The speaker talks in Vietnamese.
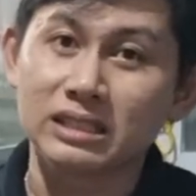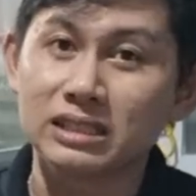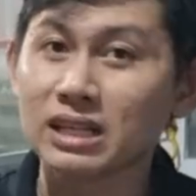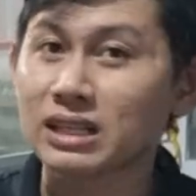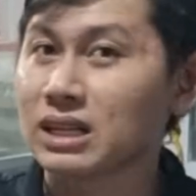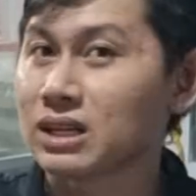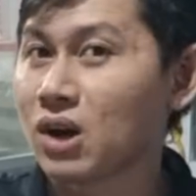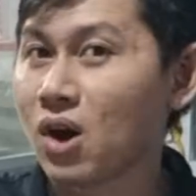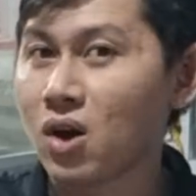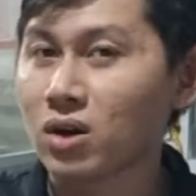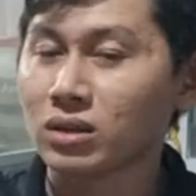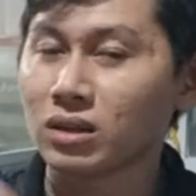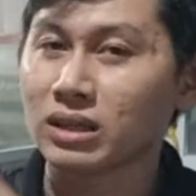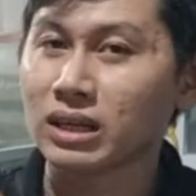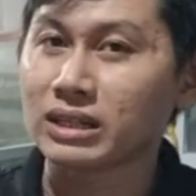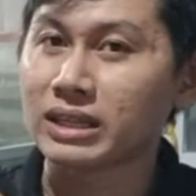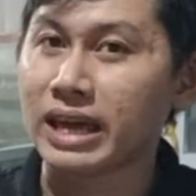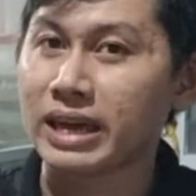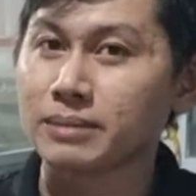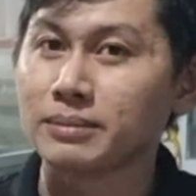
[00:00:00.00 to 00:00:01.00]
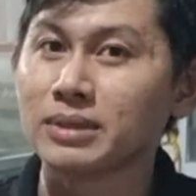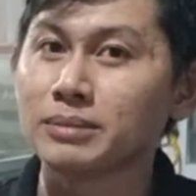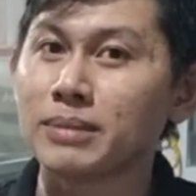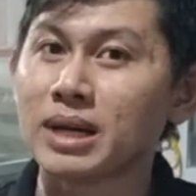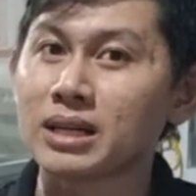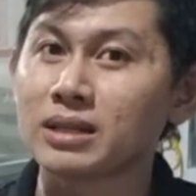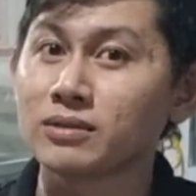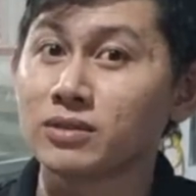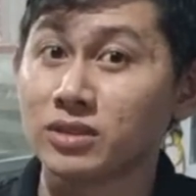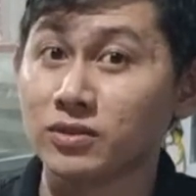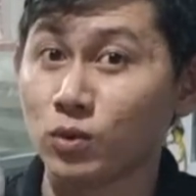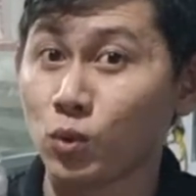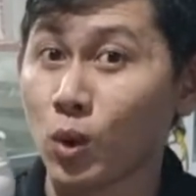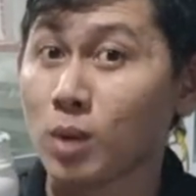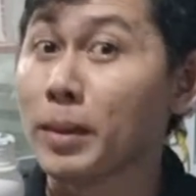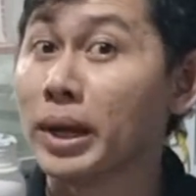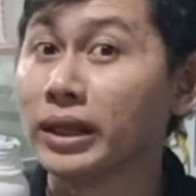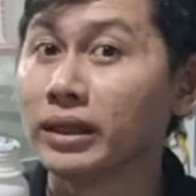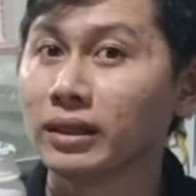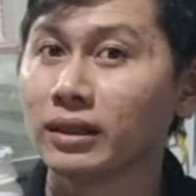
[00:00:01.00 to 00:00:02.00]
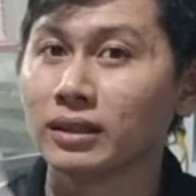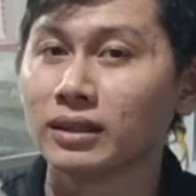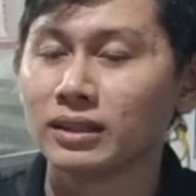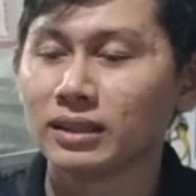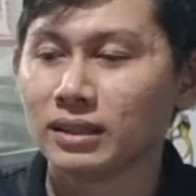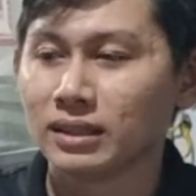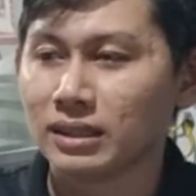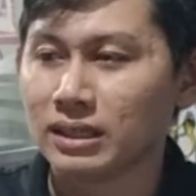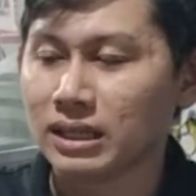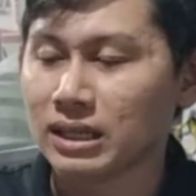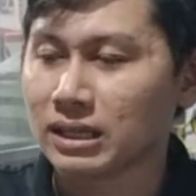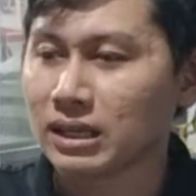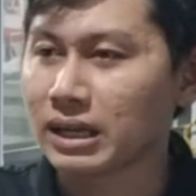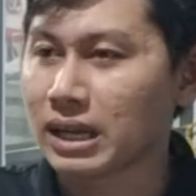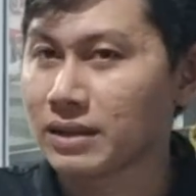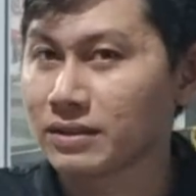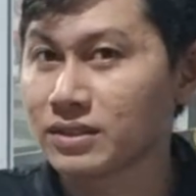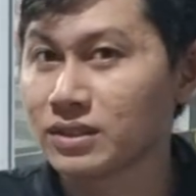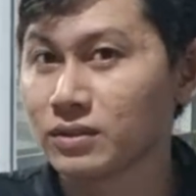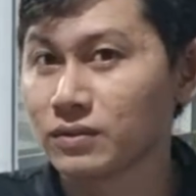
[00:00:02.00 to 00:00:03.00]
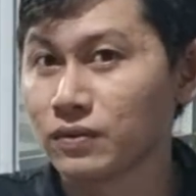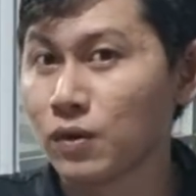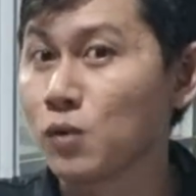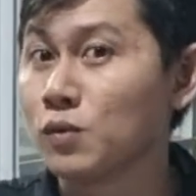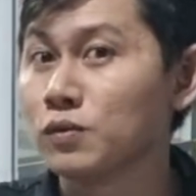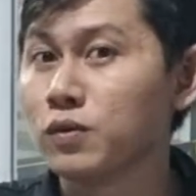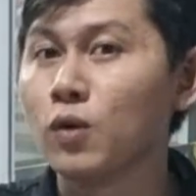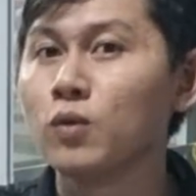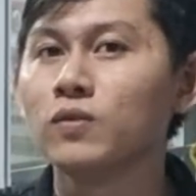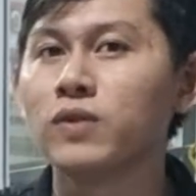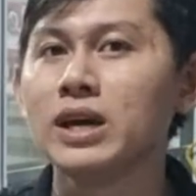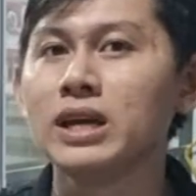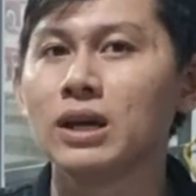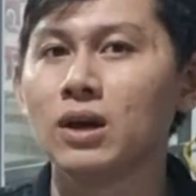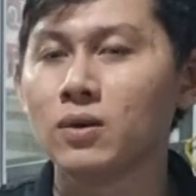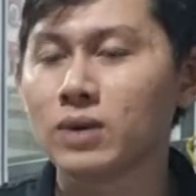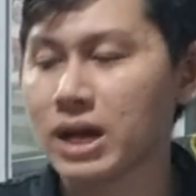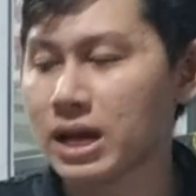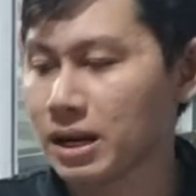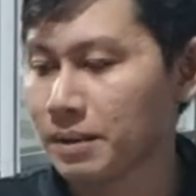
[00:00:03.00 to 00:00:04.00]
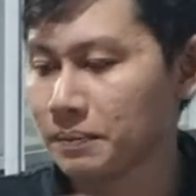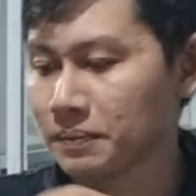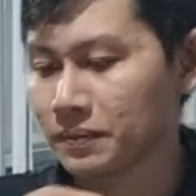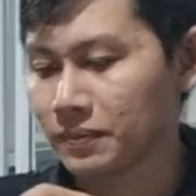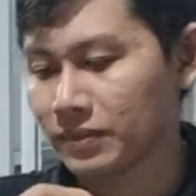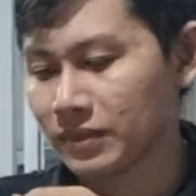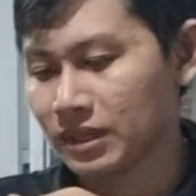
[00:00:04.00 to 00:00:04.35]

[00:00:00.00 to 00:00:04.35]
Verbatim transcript: Rất là khó cho khách hàng mình mà quẩy bình. Cái này phun phi là ok lắm.